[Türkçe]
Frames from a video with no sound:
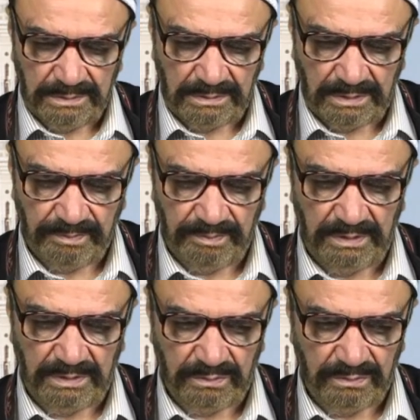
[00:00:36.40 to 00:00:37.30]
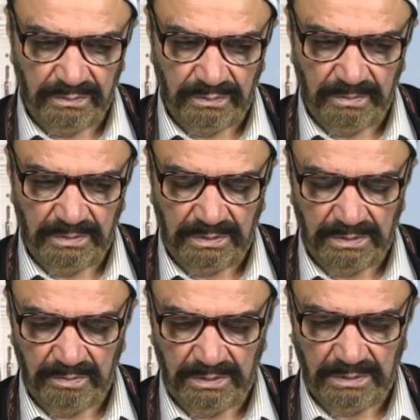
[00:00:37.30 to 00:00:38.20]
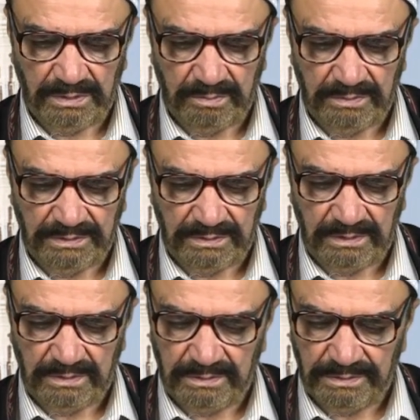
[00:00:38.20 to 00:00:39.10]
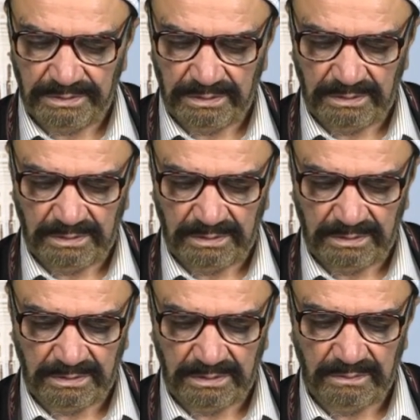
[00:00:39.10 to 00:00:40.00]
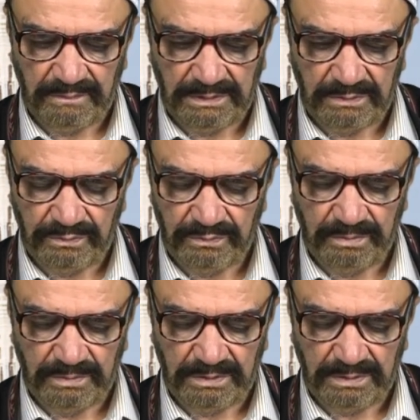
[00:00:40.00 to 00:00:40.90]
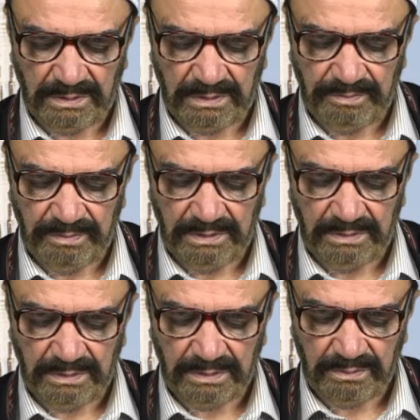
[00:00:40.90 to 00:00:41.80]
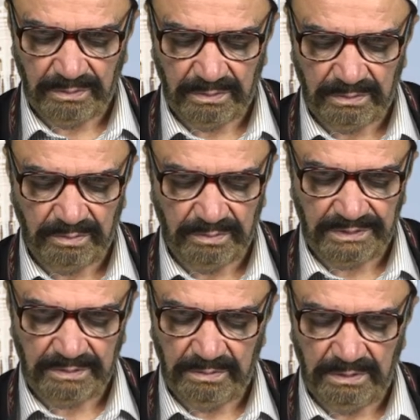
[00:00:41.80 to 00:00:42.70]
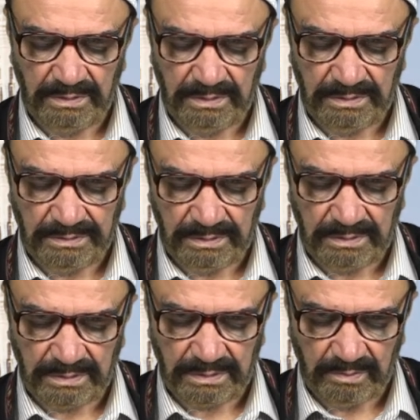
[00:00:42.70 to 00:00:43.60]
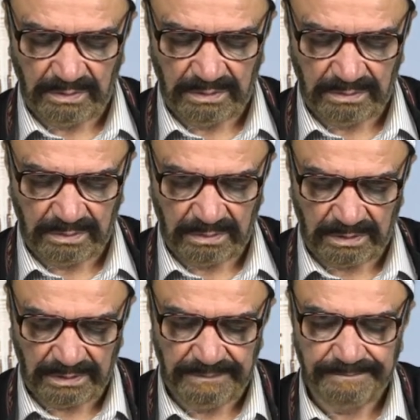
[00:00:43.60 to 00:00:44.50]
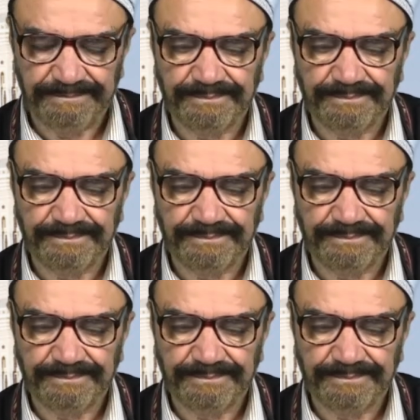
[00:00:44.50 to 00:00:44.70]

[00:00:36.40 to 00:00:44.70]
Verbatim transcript: Rabbi euzu bike min hemezatü şeyatin ve euzu bike rabbi yahturun Bismillahirrahmanirrahim